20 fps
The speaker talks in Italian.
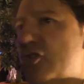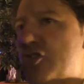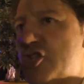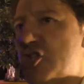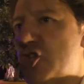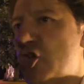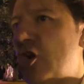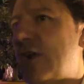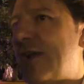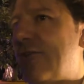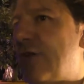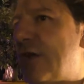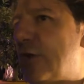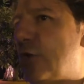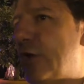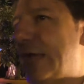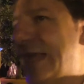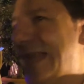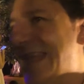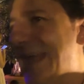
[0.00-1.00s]
ci sono
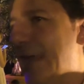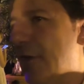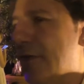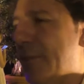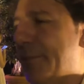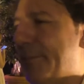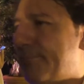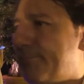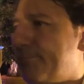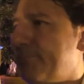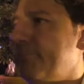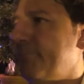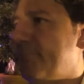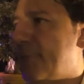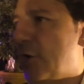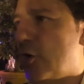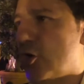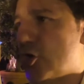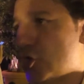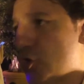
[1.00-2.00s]
lavoratori in nero da,
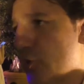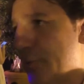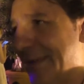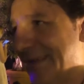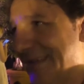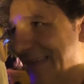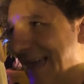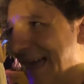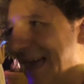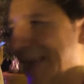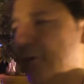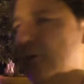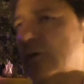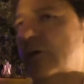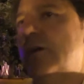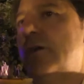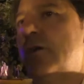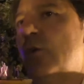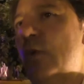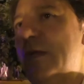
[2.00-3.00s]
nel nostro mercato,
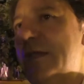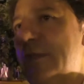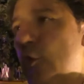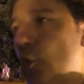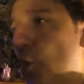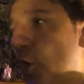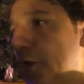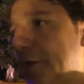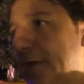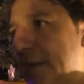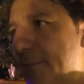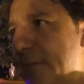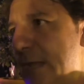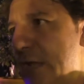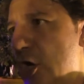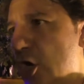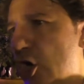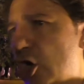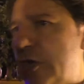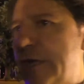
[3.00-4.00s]
quindi 2 o 3
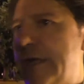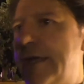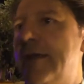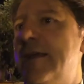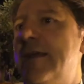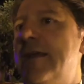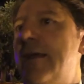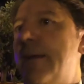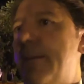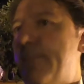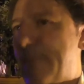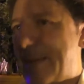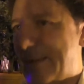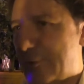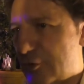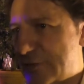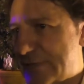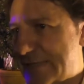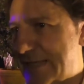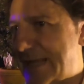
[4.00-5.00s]
milioni, ma
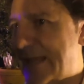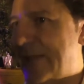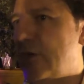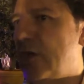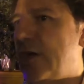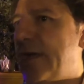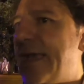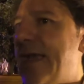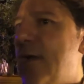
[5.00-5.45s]
considerando anche